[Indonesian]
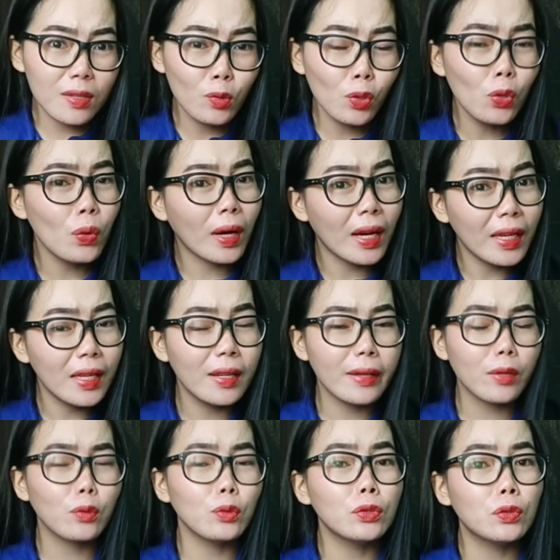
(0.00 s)
hulu ke
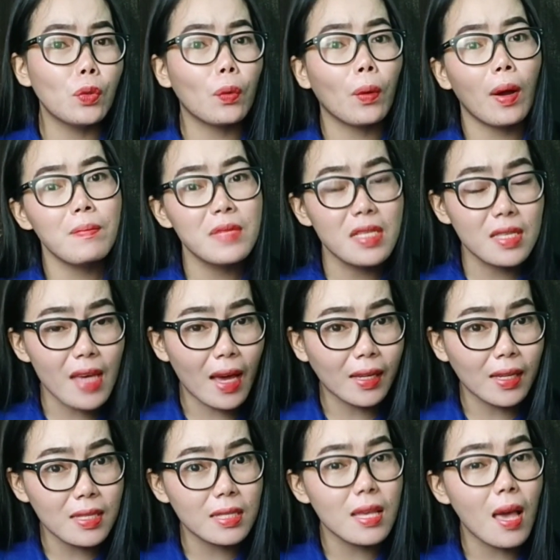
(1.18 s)
hilir untuk
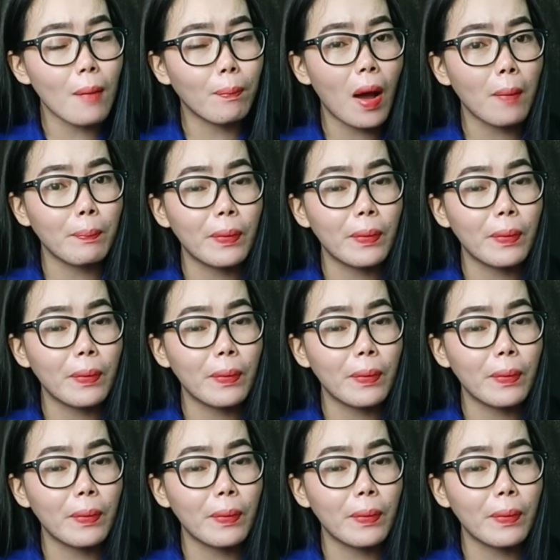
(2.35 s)
mencari siapa